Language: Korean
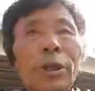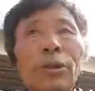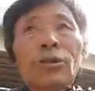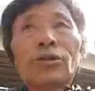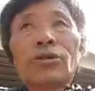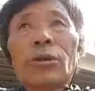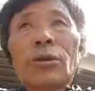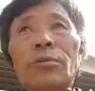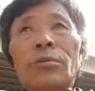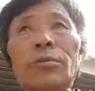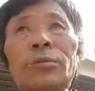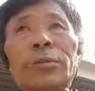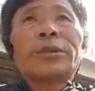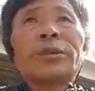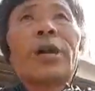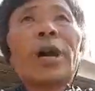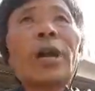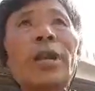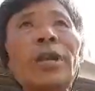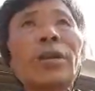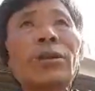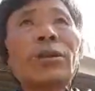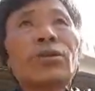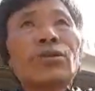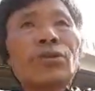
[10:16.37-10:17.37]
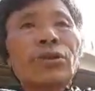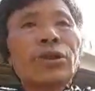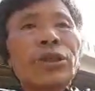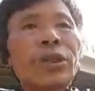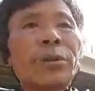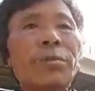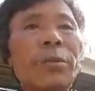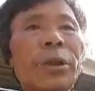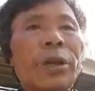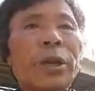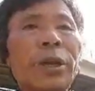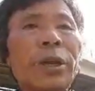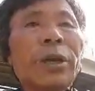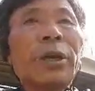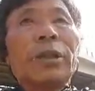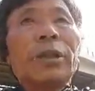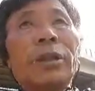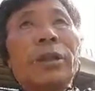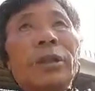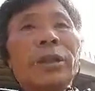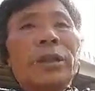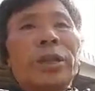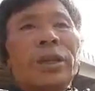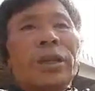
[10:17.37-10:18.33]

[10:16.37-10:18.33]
좀 살려주시면은